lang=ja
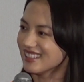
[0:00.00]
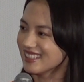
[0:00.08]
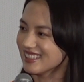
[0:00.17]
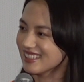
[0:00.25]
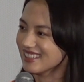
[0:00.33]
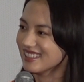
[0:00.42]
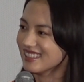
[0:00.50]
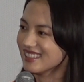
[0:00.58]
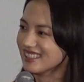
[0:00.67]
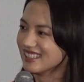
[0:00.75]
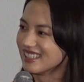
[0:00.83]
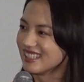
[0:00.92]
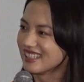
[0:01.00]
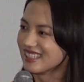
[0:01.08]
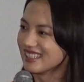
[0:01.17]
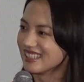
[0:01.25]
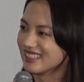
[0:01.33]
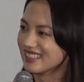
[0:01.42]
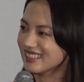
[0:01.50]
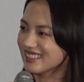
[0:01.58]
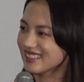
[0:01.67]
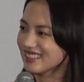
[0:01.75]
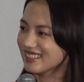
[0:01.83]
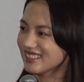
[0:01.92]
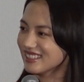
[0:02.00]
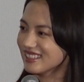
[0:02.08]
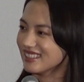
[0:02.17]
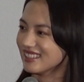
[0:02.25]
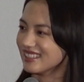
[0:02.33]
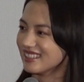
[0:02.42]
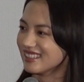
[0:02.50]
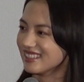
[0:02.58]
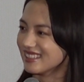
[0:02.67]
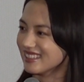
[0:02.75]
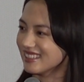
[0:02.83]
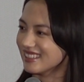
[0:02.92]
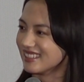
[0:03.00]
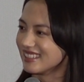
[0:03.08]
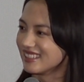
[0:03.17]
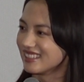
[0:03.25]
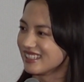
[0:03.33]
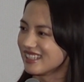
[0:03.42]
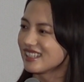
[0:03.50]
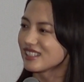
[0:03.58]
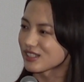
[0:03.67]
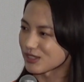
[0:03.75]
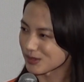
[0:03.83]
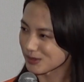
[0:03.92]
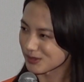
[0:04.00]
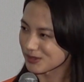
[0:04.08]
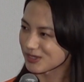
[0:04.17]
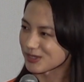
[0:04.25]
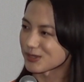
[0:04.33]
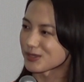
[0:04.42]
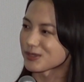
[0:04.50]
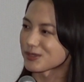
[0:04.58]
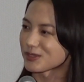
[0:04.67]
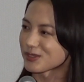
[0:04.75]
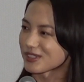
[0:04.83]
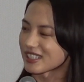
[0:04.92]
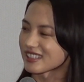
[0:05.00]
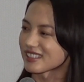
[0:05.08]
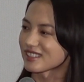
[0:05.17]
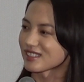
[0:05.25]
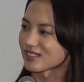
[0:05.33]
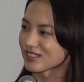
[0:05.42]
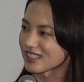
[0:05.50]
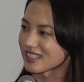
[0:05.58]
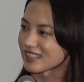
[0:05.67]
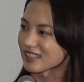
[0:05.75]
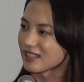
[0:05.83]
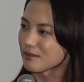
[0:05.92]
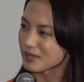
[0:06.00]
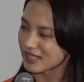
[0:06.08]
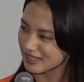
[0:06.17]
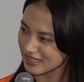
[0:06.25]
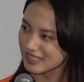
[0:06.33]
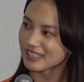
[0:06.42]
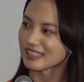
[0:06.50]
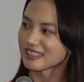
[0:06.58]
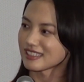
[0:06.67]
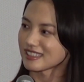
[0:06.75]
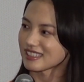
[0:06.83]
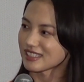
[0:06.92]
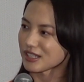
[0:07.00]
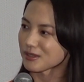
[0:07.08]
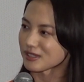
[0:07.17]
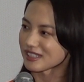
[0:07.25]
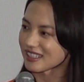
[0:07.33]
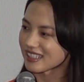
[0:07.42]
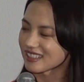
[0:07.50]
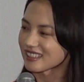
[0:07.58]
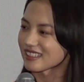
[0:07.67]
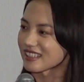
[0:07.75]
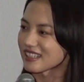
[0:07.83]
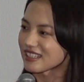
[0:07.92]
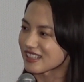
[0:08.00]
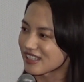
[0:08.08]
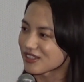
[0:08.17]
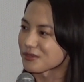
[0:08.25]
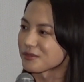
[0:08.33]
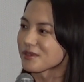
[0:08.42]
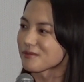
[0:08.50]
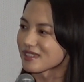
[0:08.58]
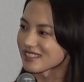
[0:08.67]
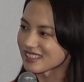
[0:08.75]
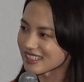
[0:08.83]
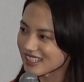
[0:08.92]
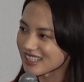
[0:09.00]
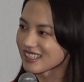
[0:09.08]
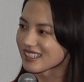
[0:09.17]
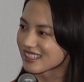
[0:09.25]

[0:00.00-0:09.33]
シンプルですけどそれが意外と簡単じゃないよっていうことがねそういうことなんですよね、うん、みんなに幸せだったらいいなと思いますね、